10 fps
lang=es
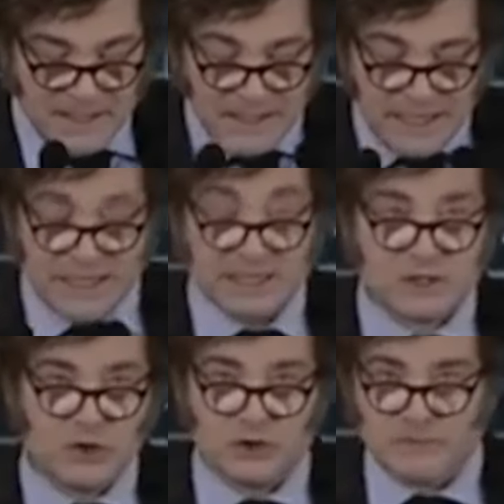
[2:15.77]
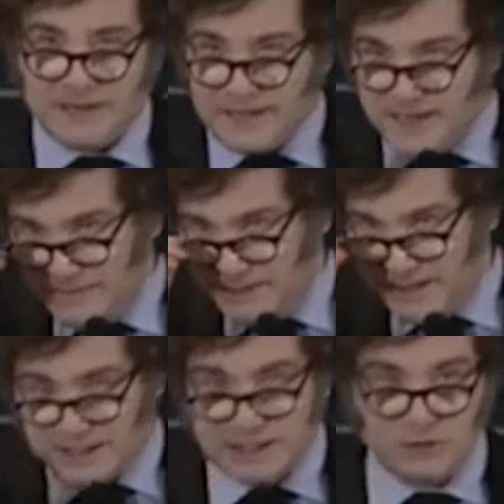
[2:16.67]
El Zorro verdaderamente
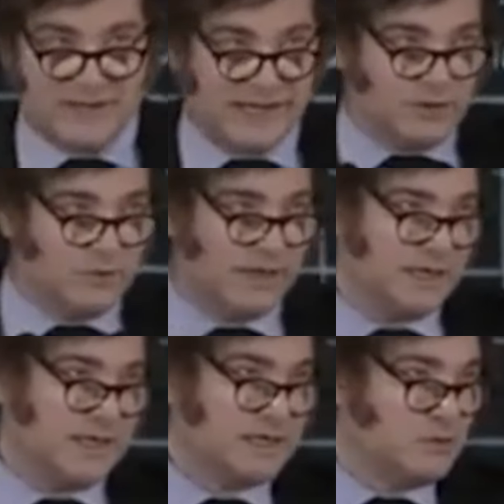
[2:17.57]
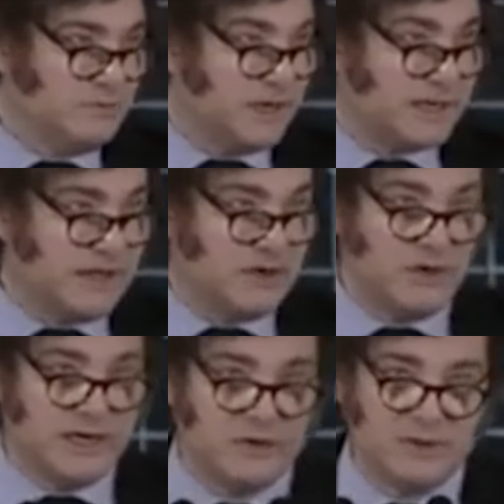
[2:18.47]
es un héroe, es un verdadero
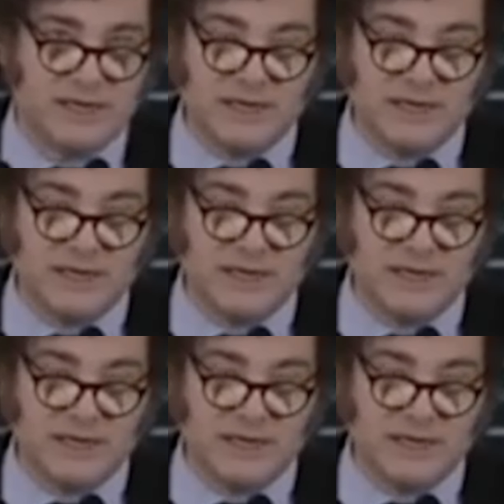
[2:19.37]
héroe.